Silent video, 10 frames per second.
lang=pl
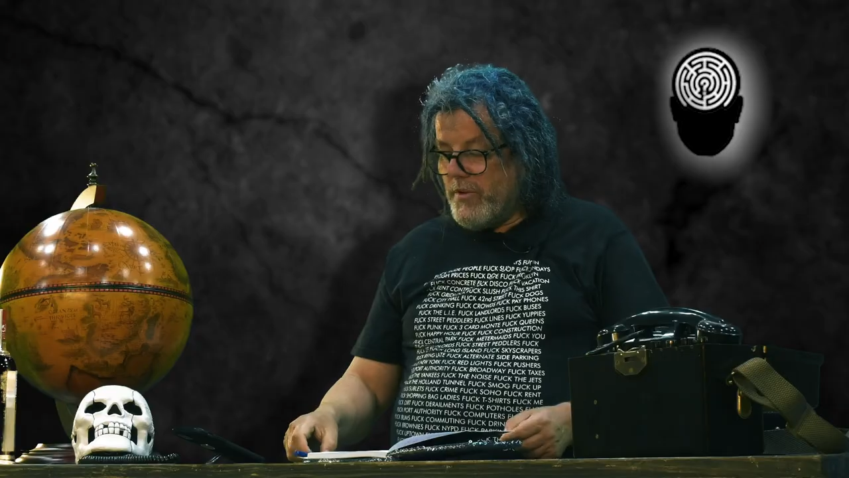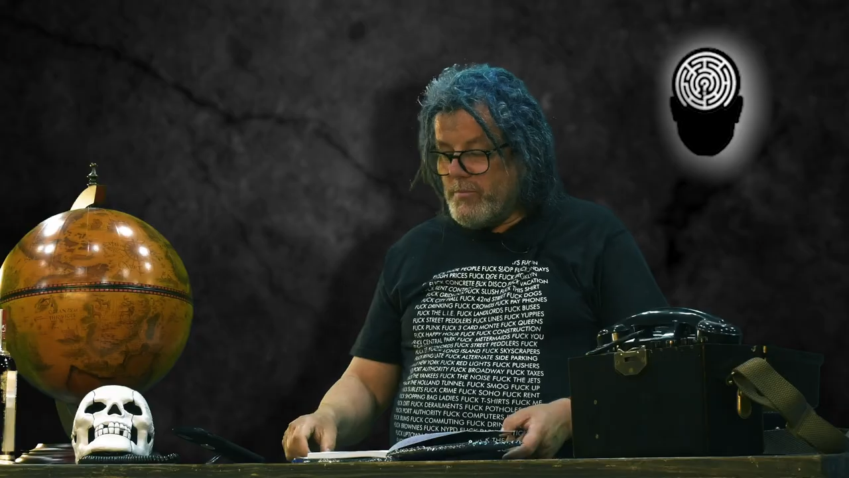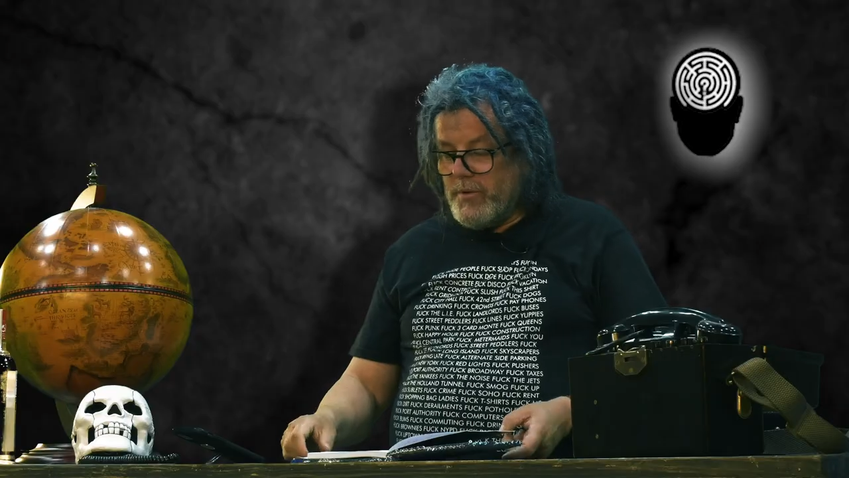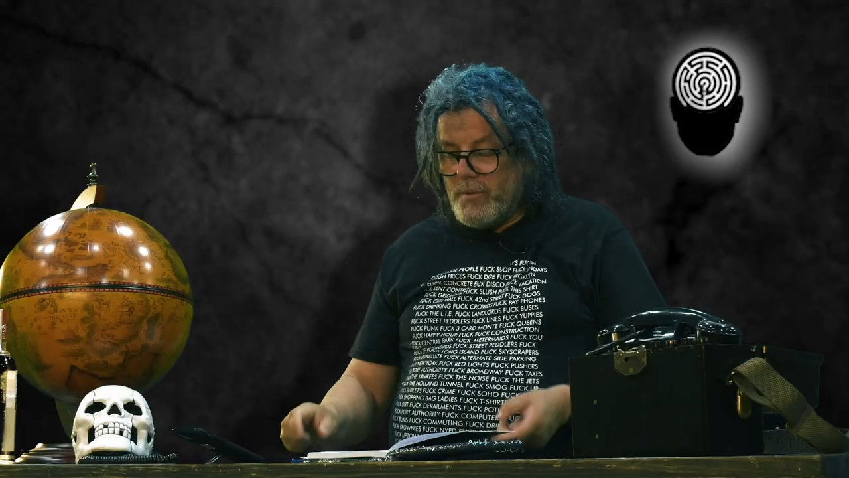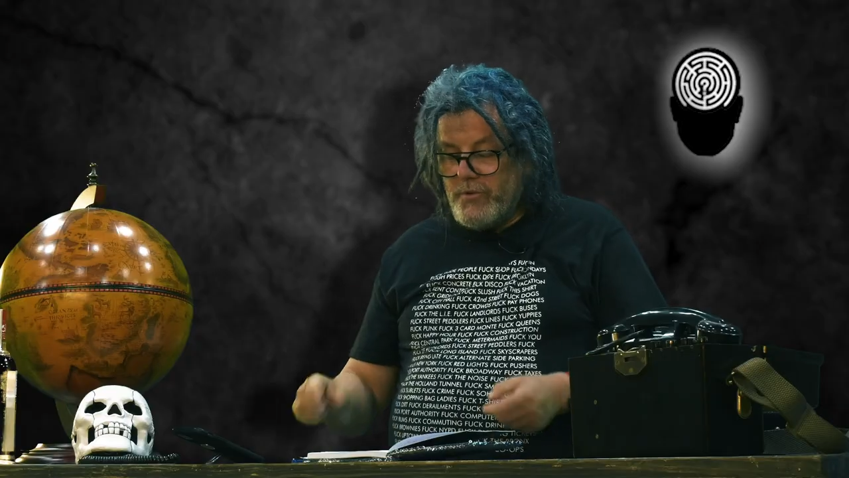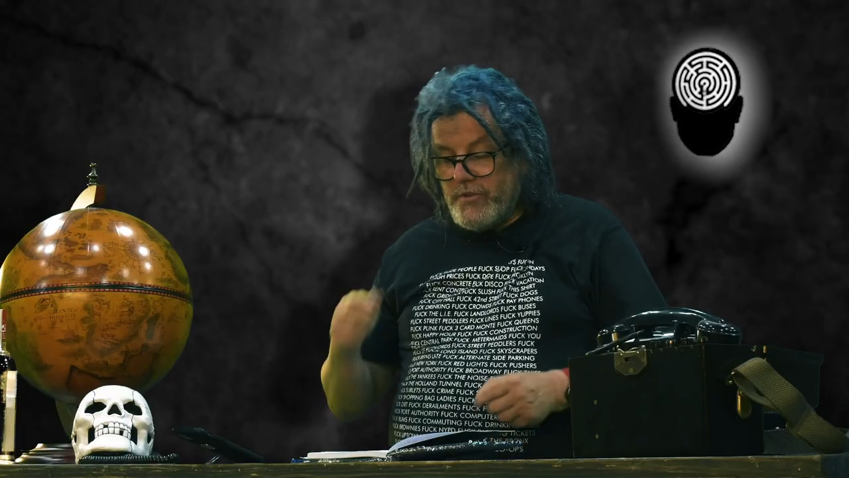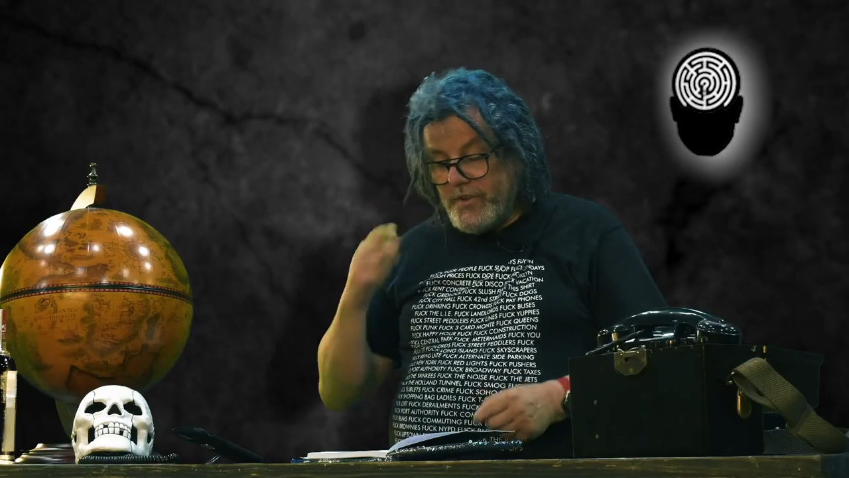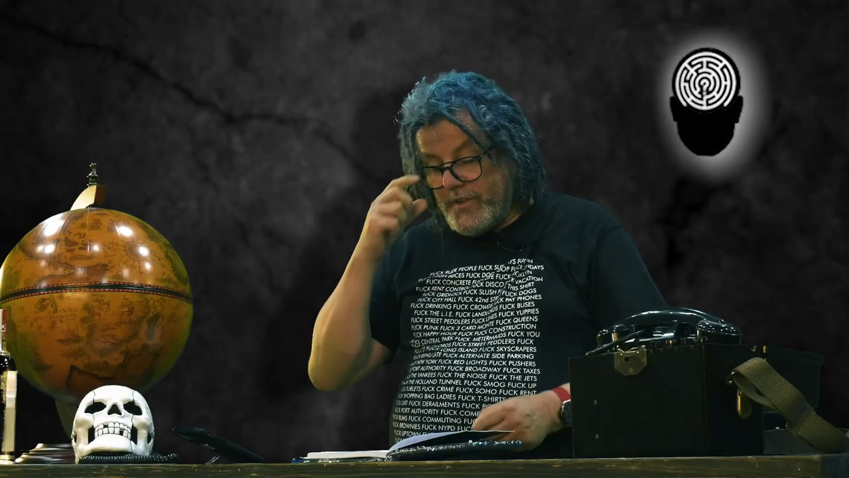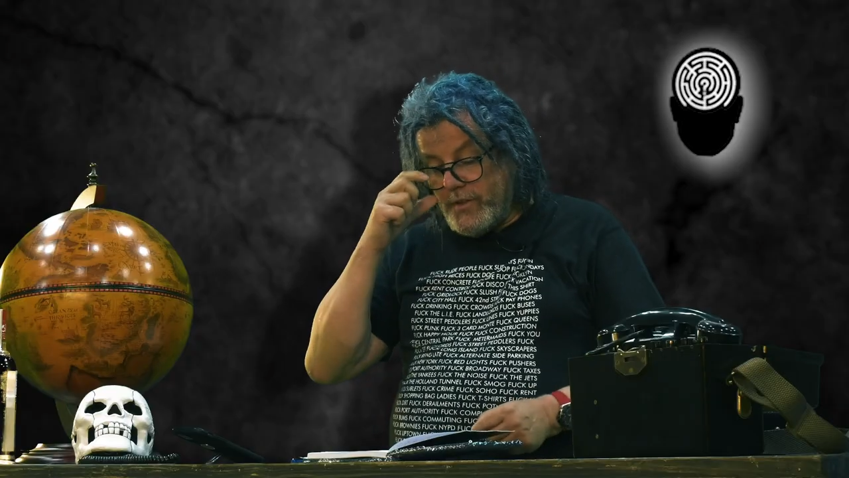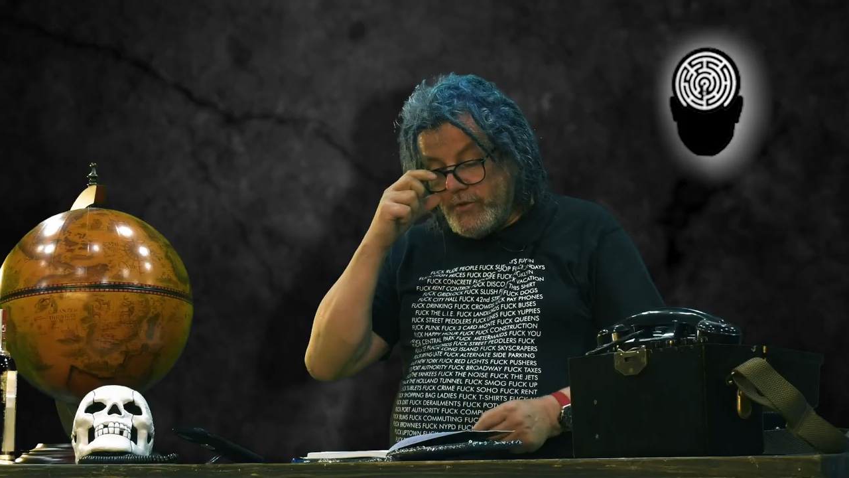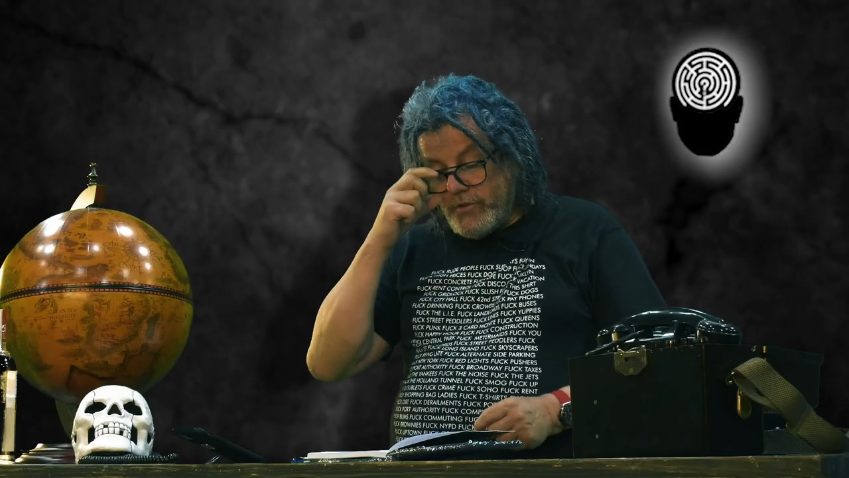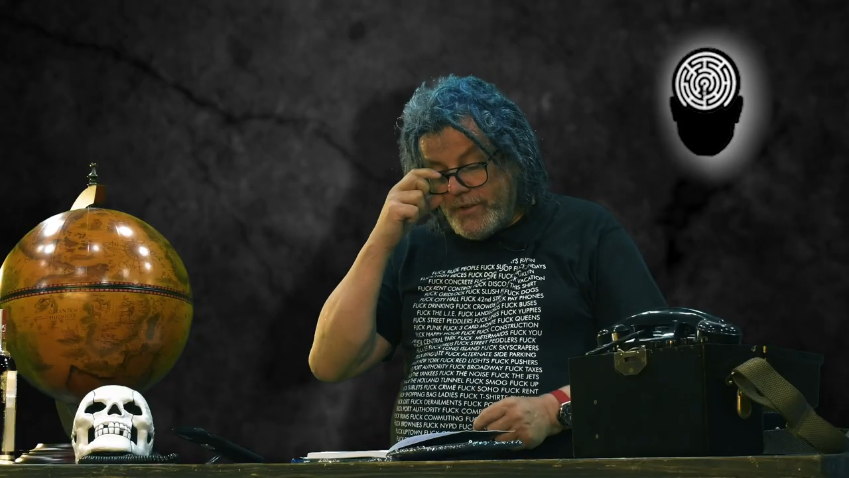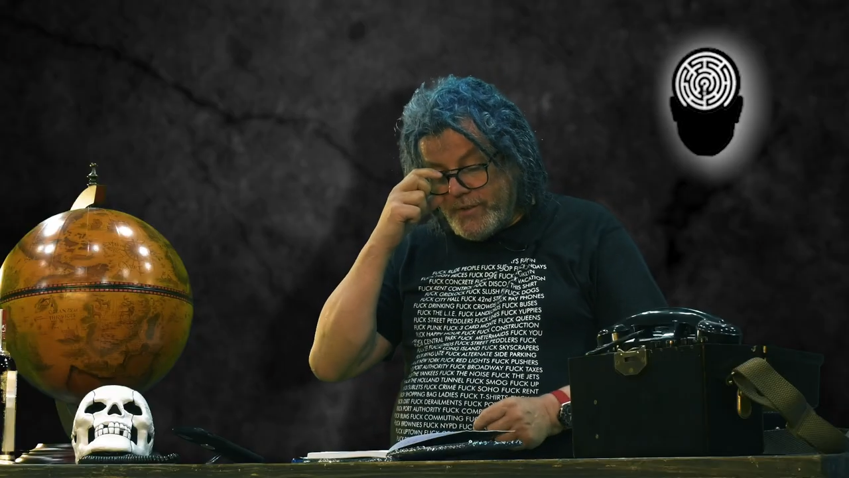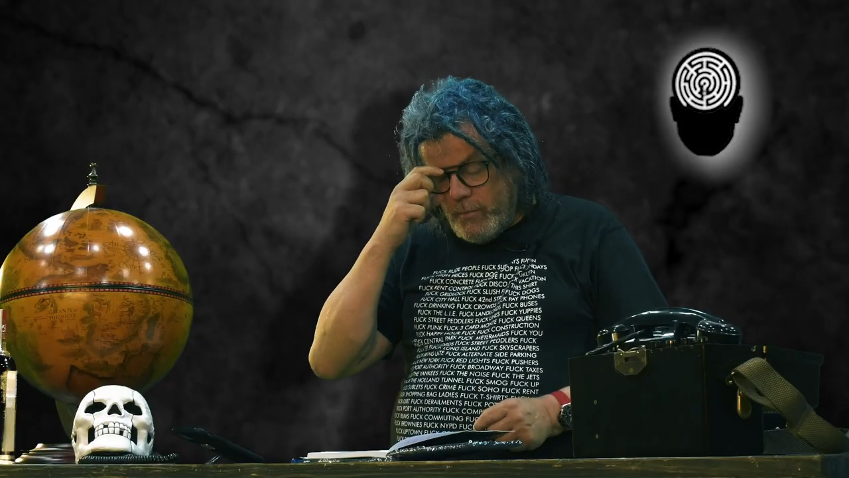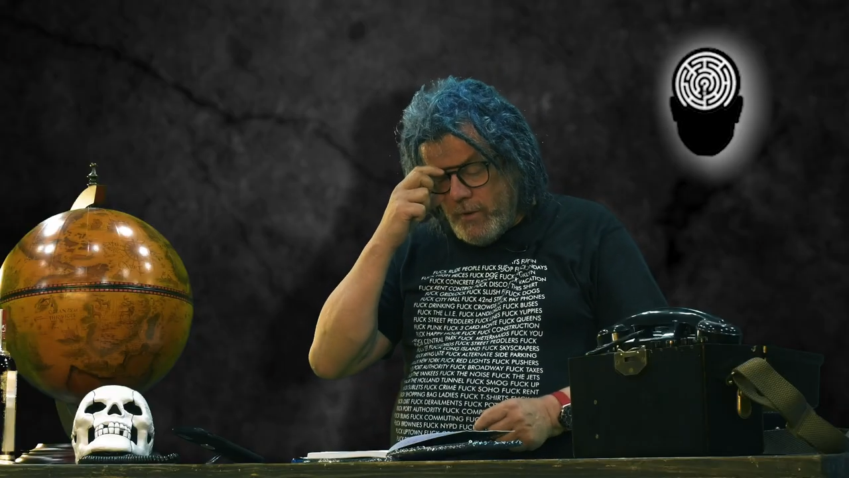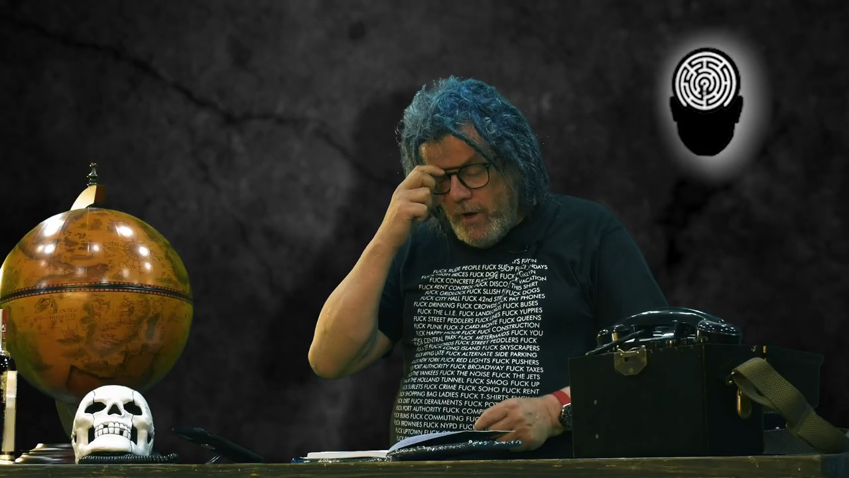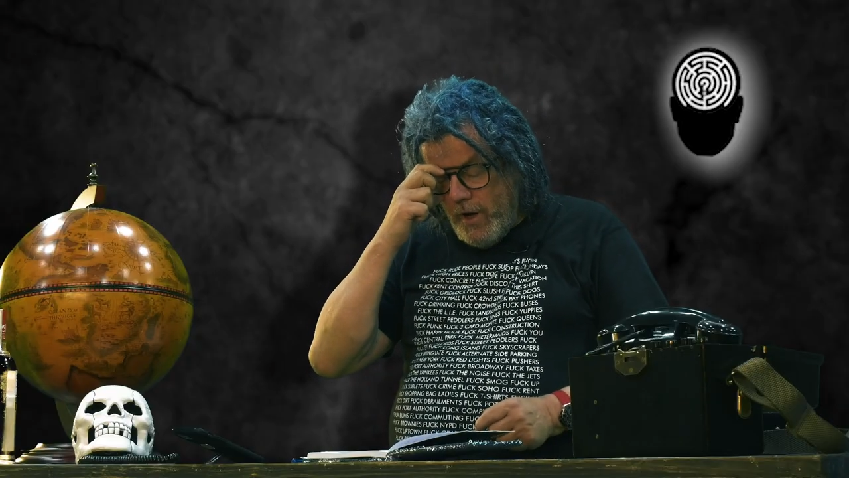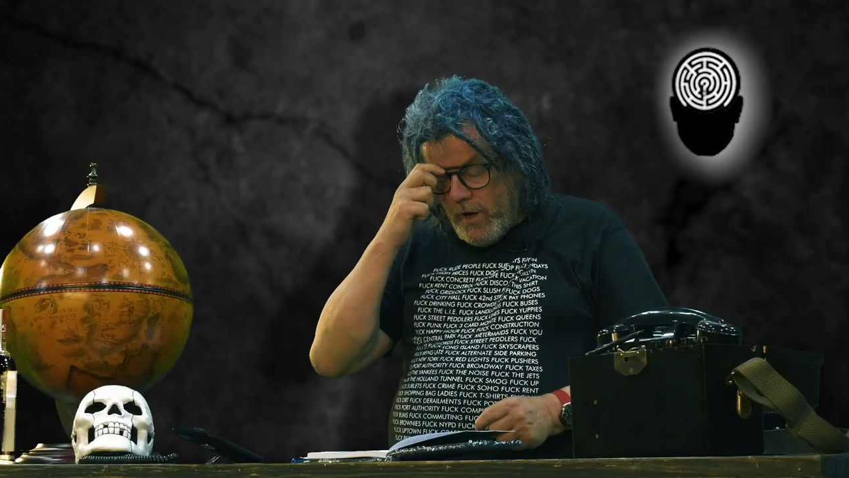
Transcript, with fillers: powiedzmy, jakby się zastanowić nad tym,